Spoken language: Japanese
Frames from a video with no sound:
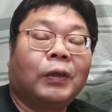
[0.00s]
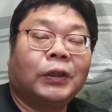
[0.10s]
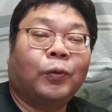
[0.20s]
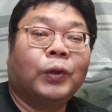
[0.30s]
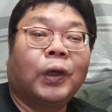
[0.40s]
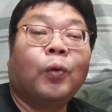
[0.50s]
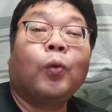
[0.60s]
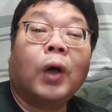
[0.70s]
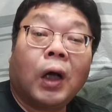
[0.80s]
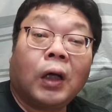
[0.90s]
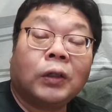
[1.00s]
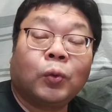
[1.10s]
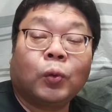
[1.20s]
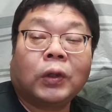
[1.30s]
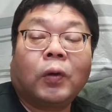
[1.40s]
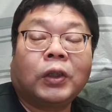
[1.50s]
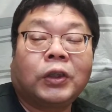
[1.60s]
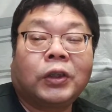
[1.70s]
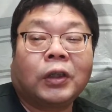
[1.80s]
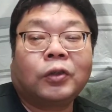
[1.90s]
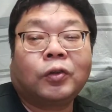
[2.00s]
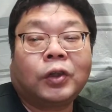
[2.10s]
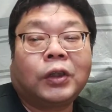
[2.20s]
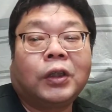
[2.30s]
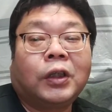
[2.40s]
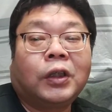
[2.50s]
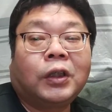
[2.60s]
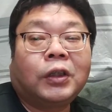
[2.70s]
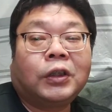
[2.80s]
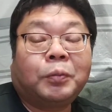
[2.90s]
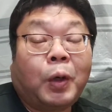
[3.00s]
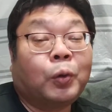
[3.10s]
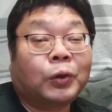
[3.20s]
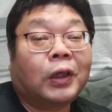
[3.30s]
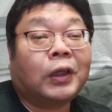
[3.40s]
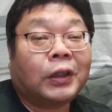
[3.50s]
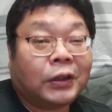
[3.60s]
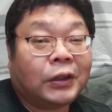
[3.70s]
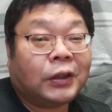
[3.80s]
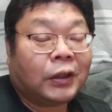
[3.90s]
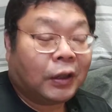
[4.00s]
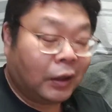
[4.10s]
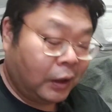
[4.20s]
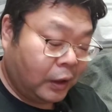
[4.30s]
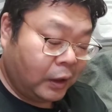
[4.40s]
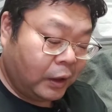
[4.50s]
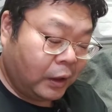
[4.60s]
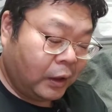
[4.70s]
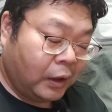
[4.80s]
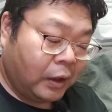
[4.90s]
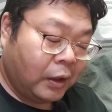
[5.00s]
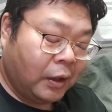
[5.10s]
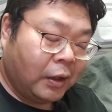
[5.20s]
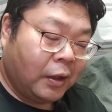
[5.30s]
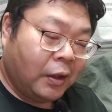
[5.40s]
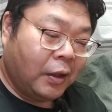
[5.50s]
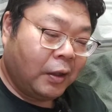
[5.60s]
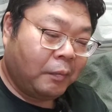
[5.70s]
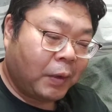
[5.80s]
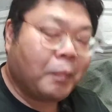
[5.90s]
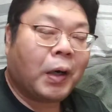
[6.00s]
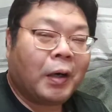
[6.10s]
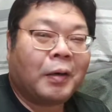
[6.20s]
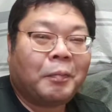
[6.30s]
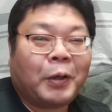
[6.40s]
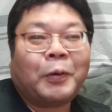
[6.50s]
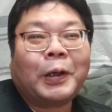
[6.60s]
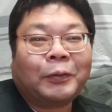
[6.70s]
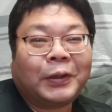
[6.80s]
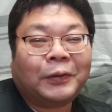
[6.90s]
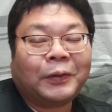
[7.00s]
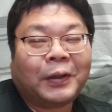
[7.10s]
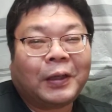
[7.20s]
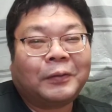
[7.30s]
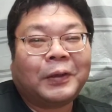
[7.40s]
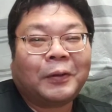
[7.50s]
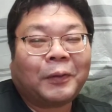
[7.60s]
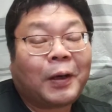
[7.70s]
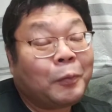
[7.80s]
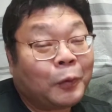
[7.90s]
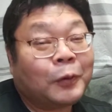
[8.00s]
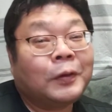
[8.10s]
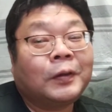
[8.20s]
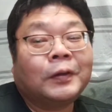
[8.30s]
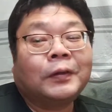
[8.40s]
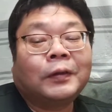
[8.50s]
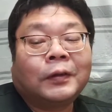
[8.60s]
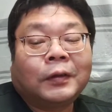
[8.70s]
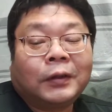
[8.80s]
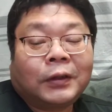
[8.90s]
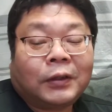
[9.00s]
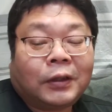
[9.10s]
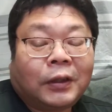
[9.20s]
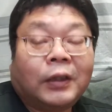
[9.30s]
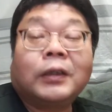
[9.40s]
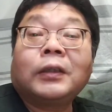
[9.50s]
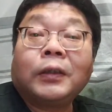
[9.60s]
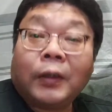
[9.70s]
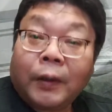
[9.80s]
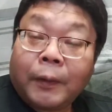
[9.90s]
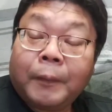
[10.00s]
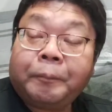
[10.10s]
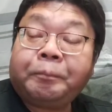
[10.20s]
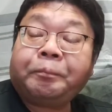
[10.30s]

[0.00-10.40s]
合わせておいた方が操作はしやすいし、もつかないし、えー、まあまあ、迷わなくていいので楽なのかもしれないですね。